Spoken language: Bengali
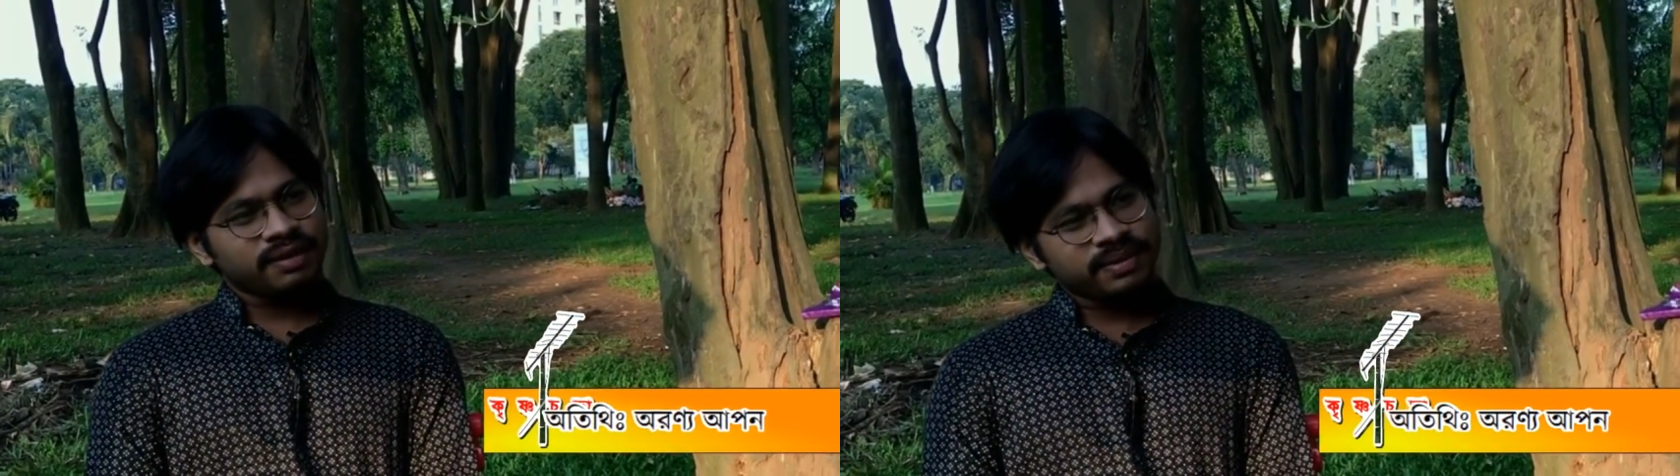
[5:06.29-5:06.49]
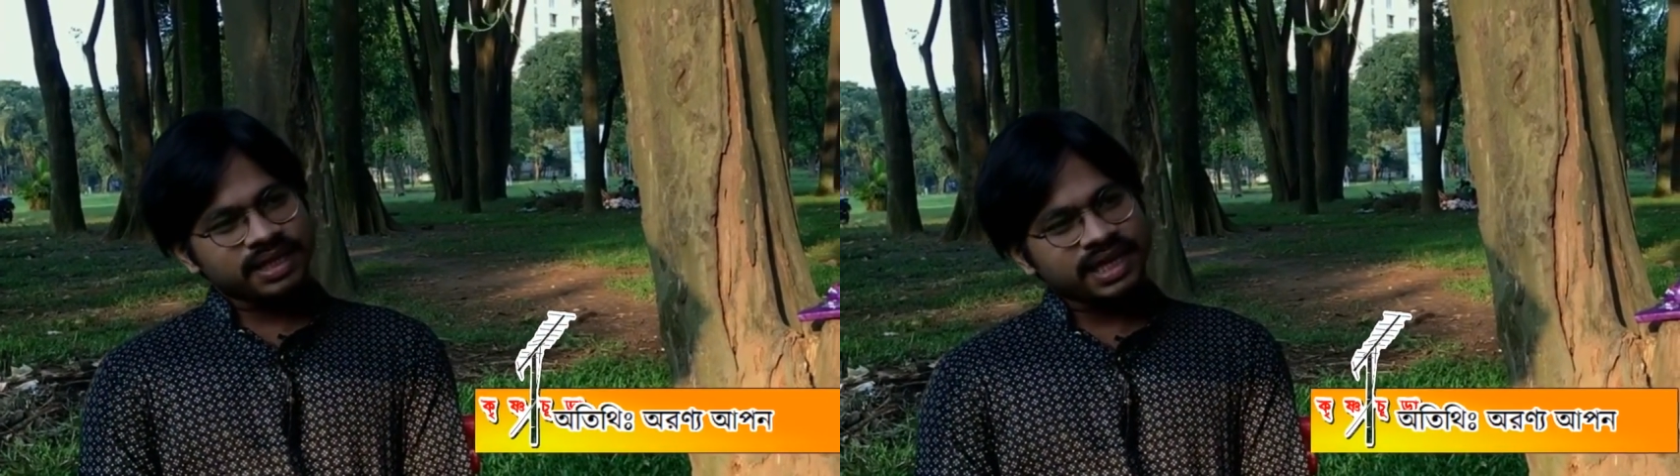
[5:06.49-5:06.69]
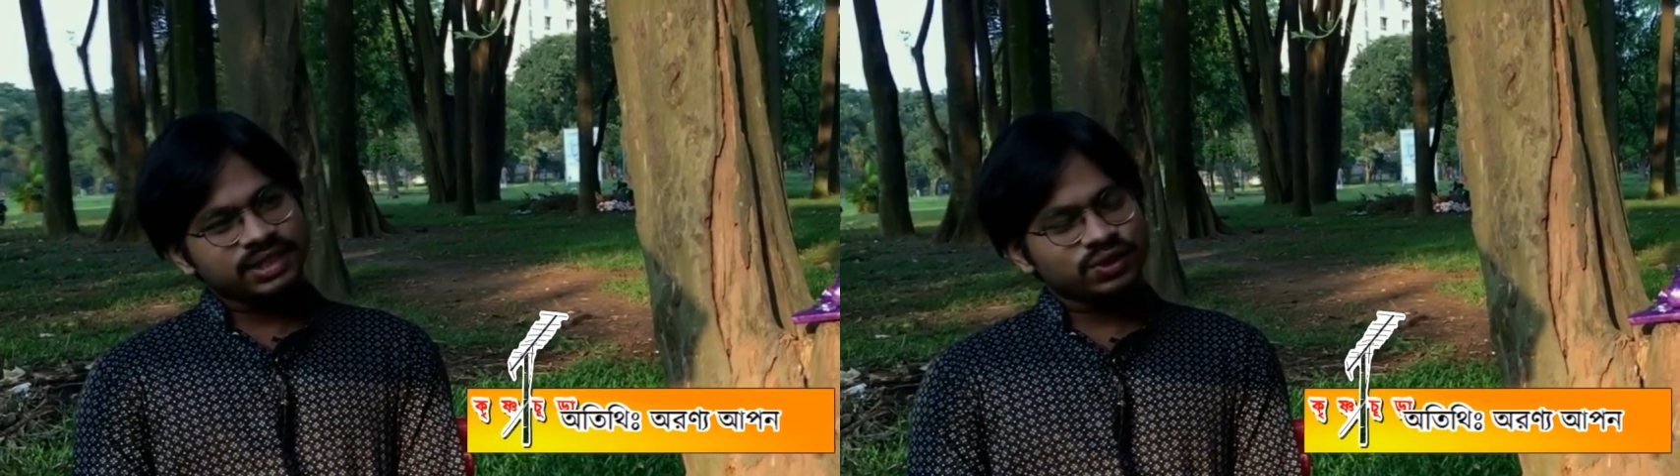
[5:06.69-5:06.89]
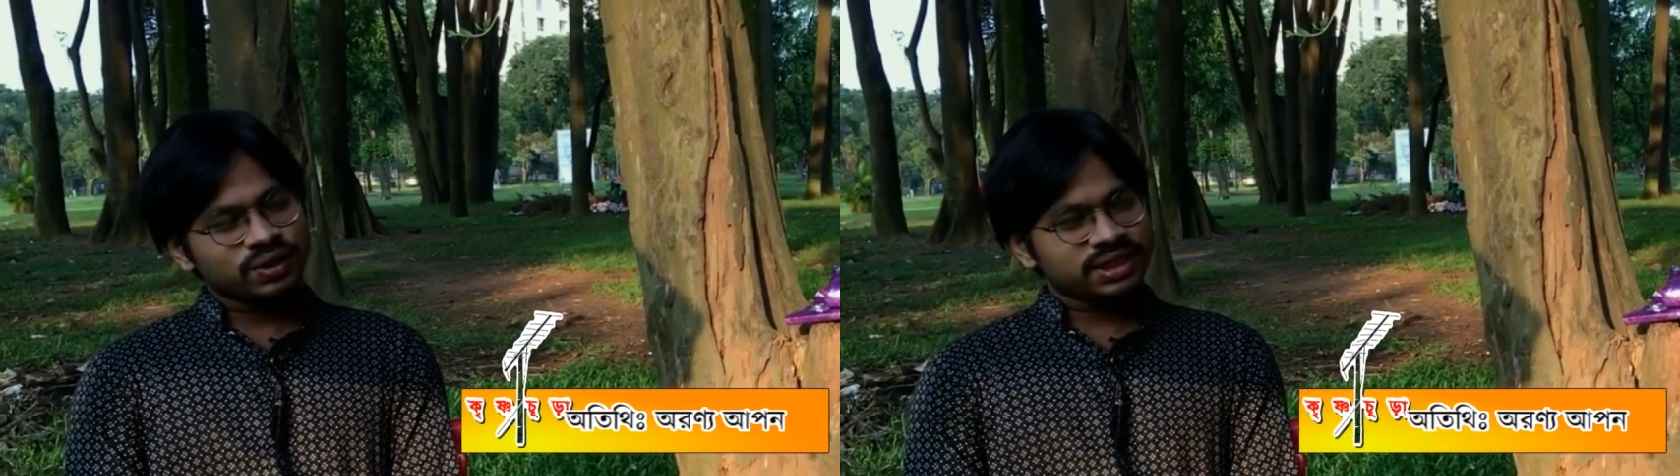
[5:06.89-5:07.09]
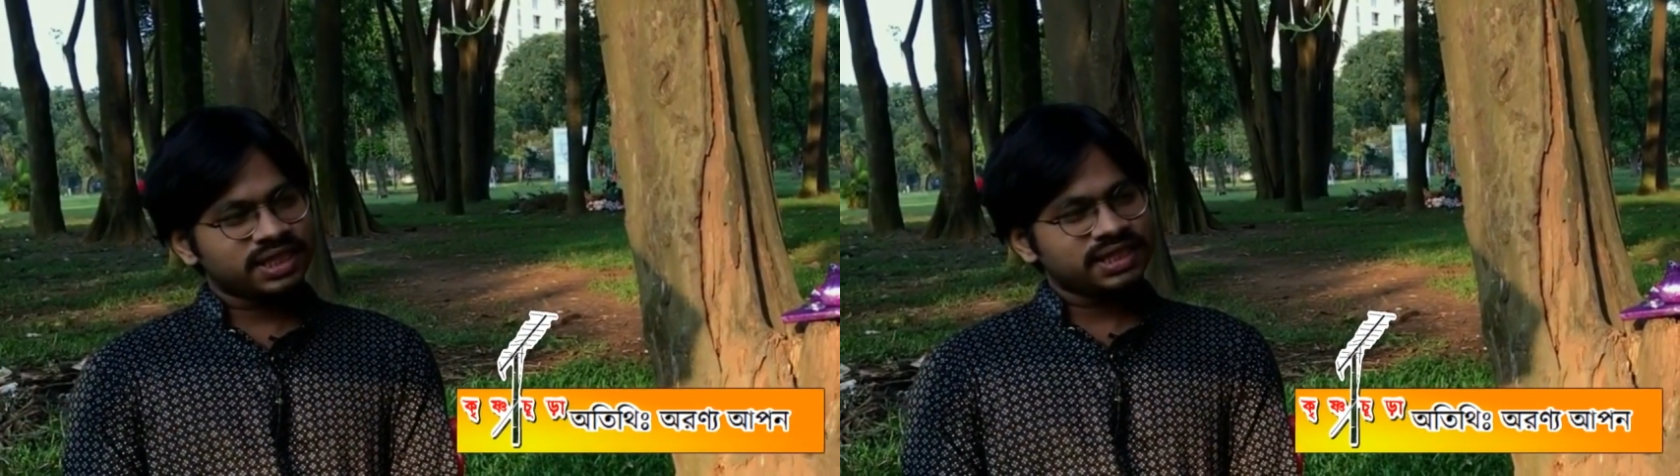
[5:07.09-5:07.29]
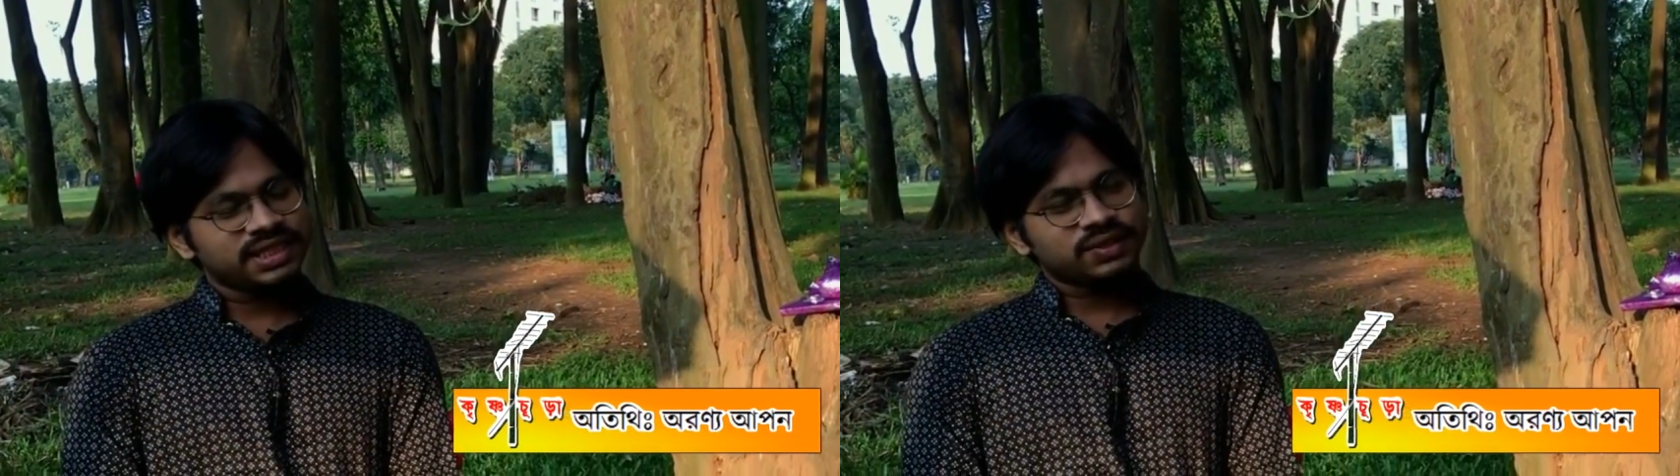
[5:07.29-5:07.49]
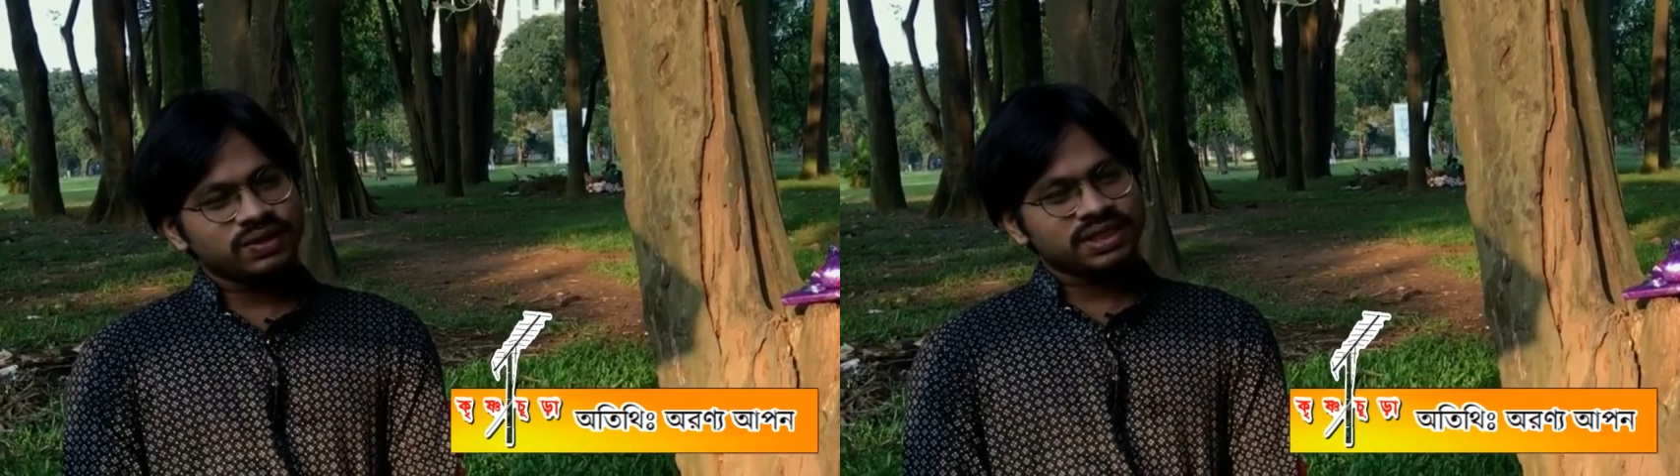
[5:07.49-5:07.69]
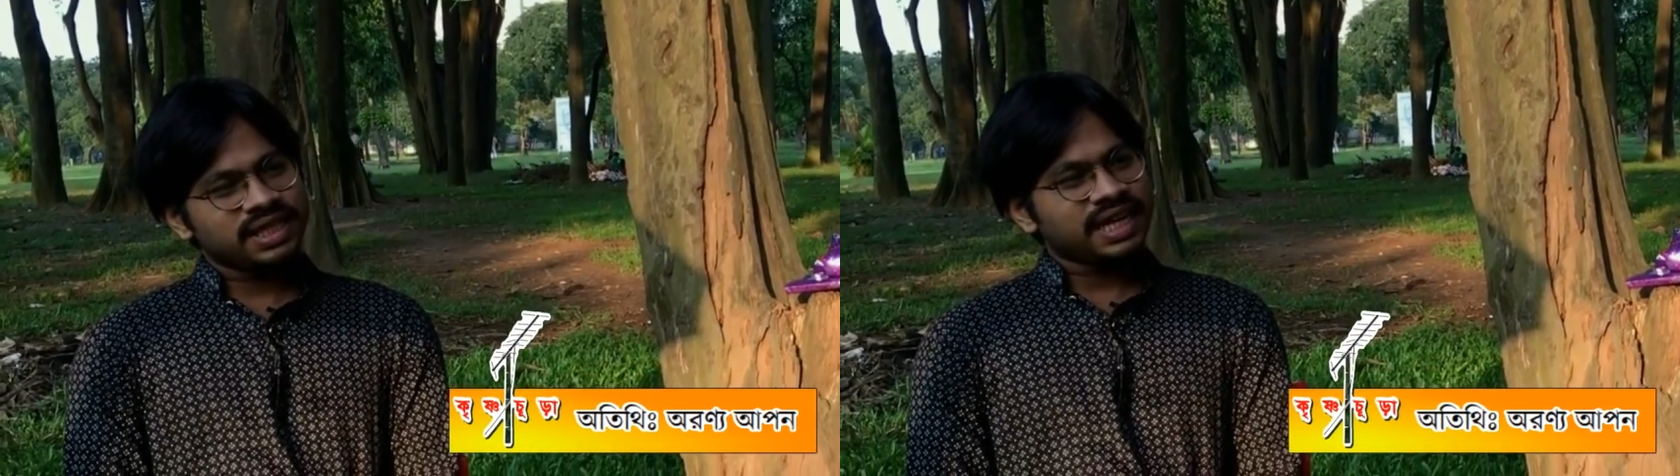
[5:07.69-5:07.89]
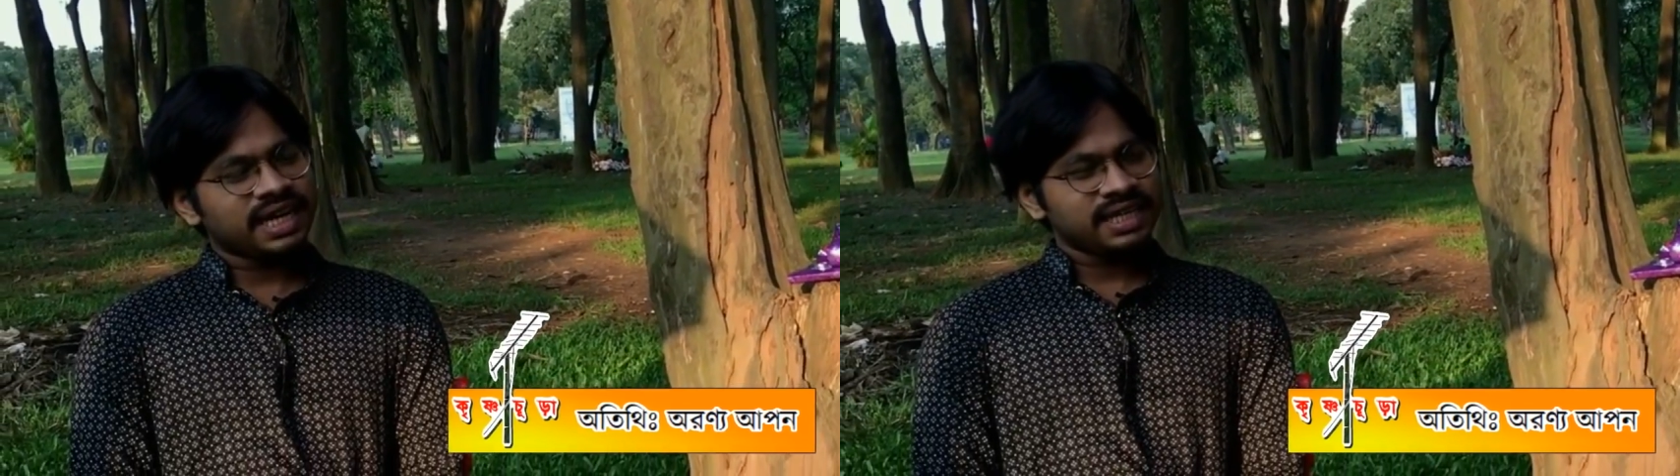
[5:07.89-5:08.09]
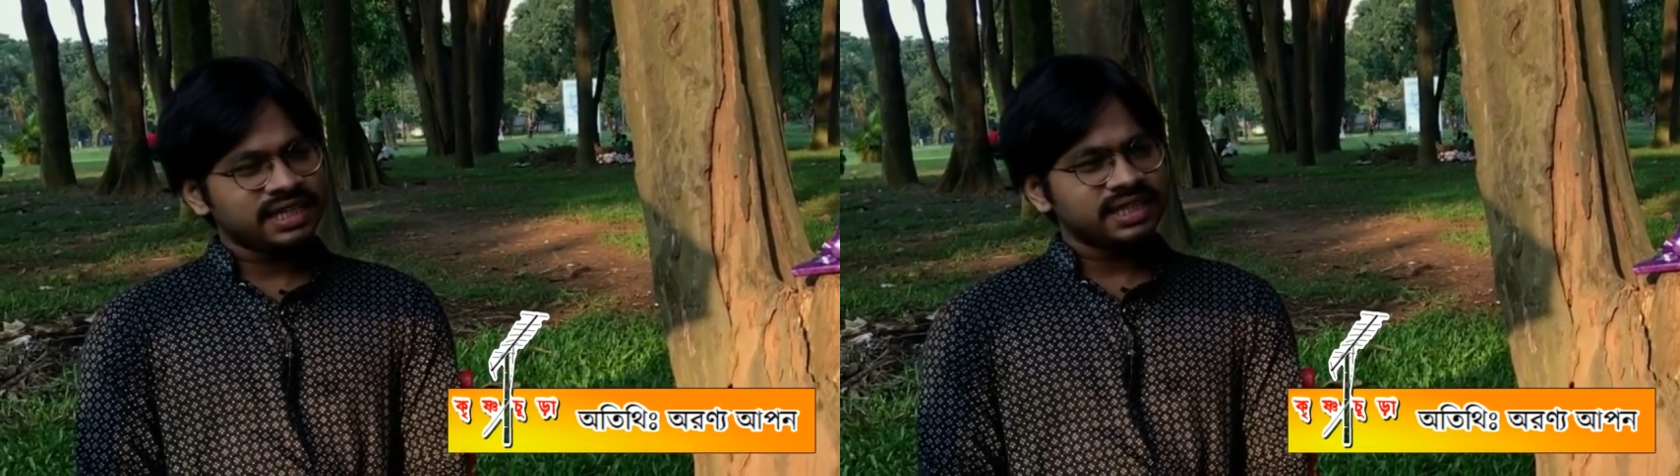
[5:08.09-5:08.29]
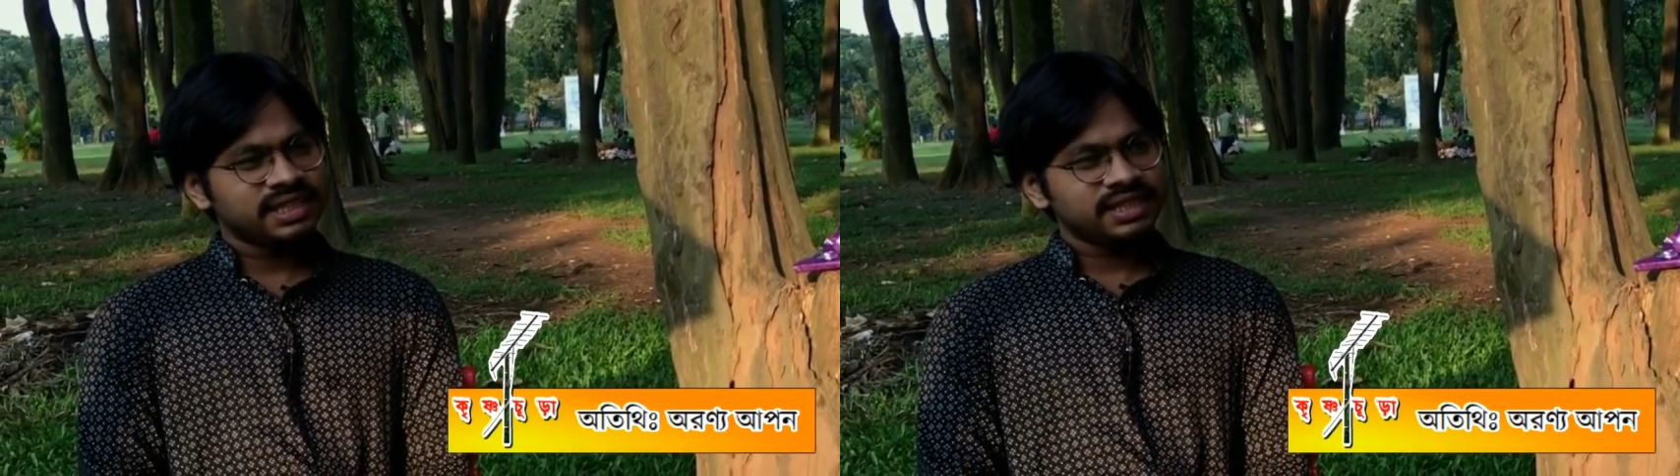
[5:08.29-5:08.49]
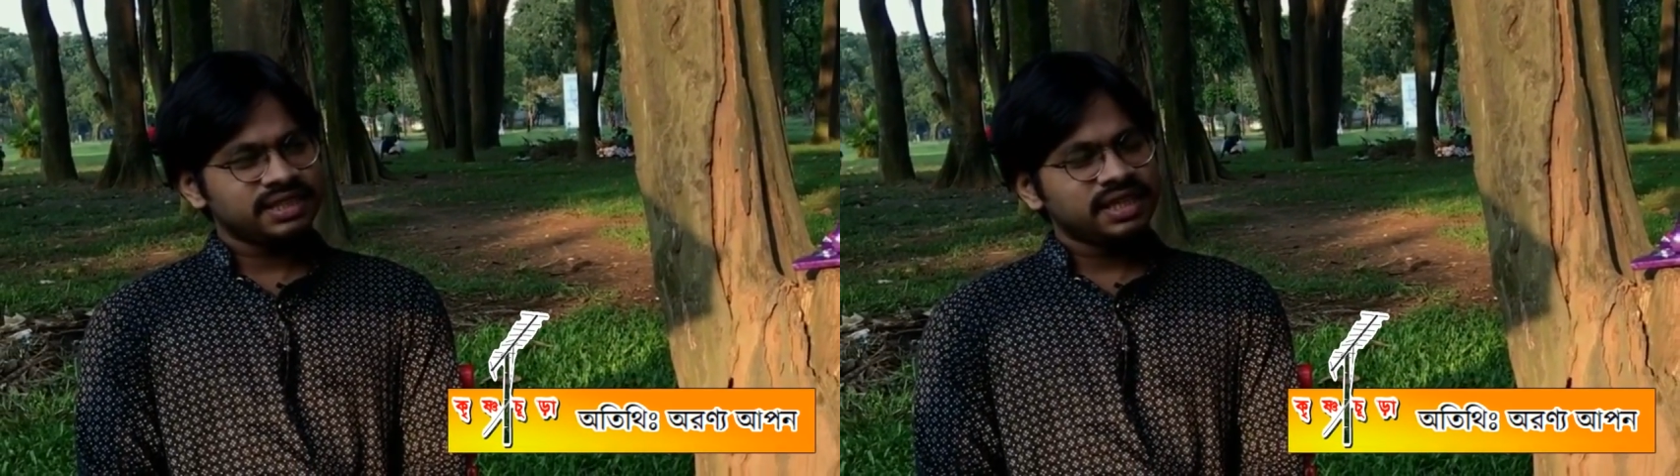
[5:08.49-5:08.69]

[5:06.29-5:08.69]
আমার রাত চলে যায় দিন চলে যায় লেখালেখি নিয়ে